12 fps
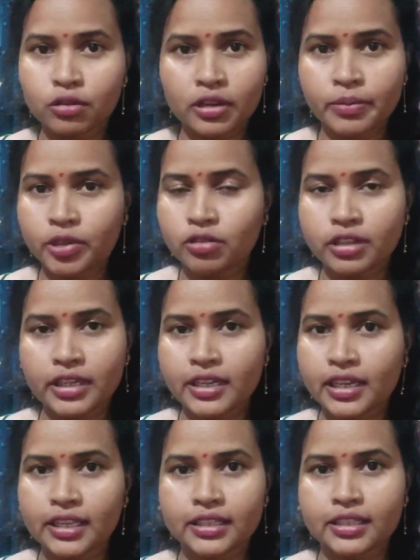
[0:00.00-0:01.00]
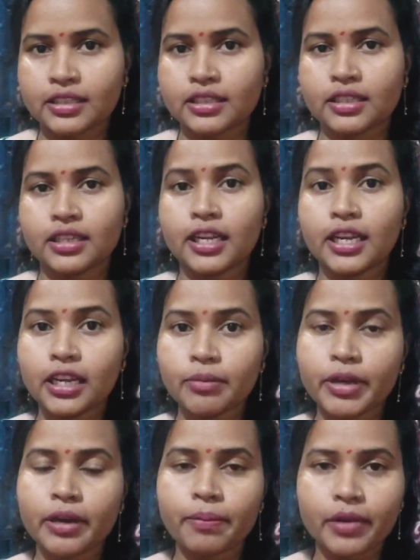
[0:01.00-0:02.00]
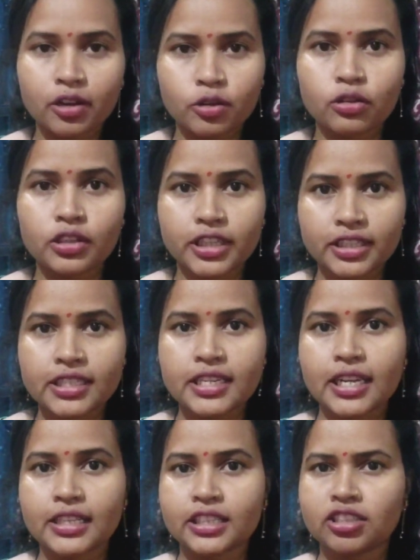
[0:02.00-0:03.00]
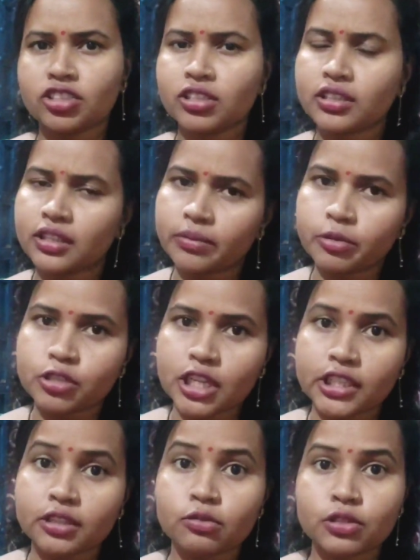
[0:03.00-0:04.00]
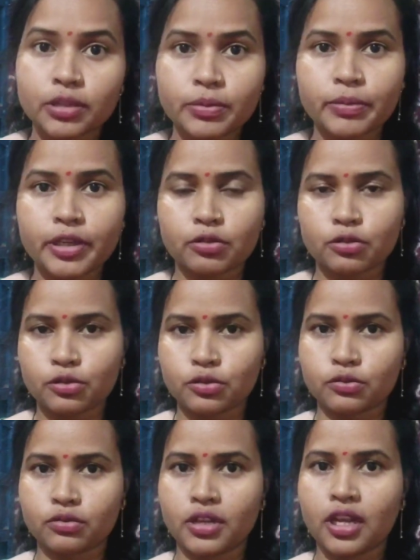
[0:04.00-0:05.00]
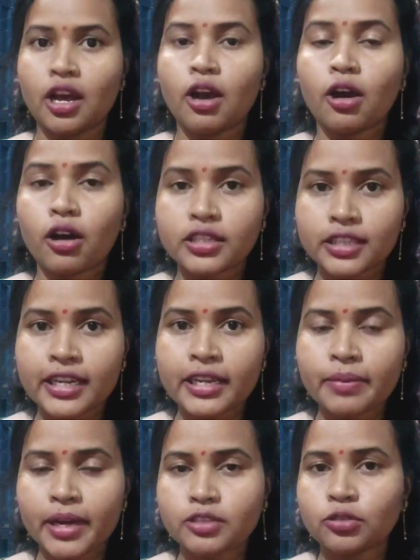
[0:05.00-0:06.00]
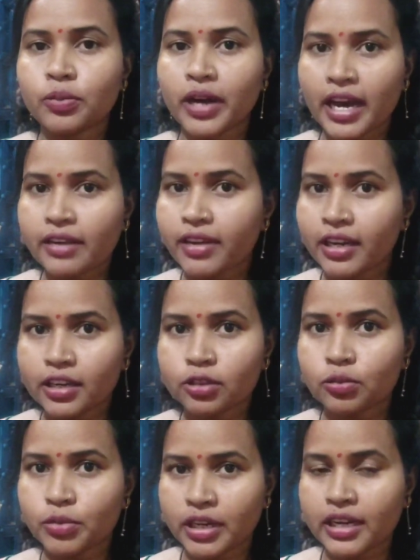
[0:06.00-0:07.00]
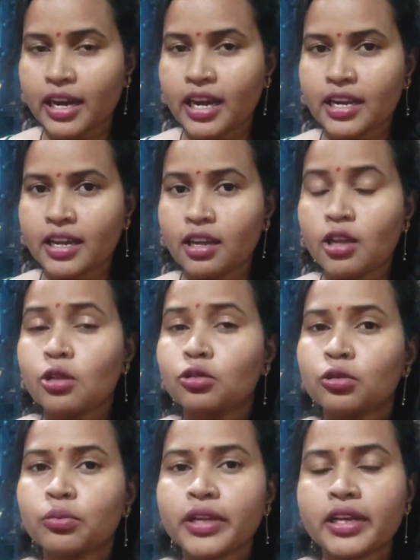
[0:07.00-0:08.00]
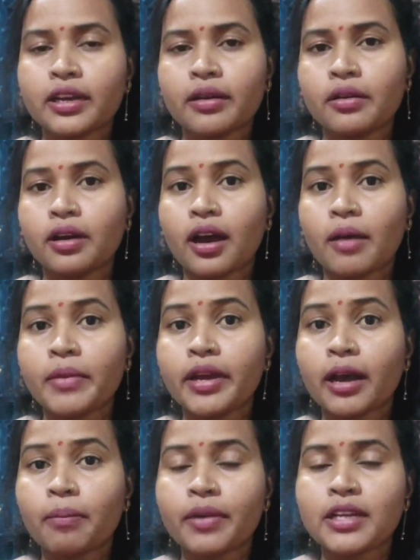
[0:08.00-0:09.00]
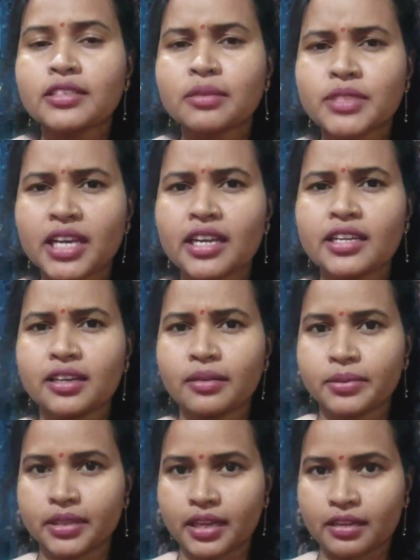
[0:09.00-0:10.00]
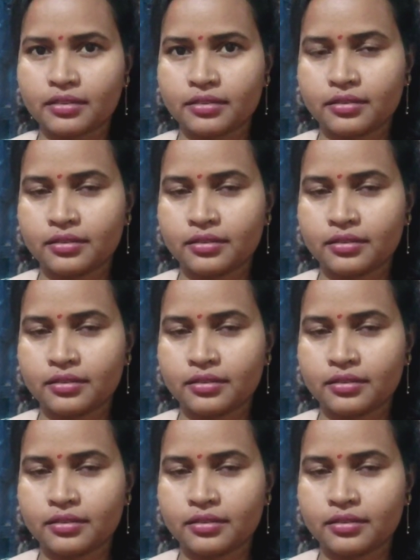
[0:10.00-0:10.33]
लोगों का वीडियो नहीं डालती थी डेली में अपना कंटेंट ही डालती थी जितने व्यूज आते थे उसी में मैं खुश हूँ और रही बात जो बाहर वाले को तुमने कहा ना तुमने हमें अपना समझा ही कब था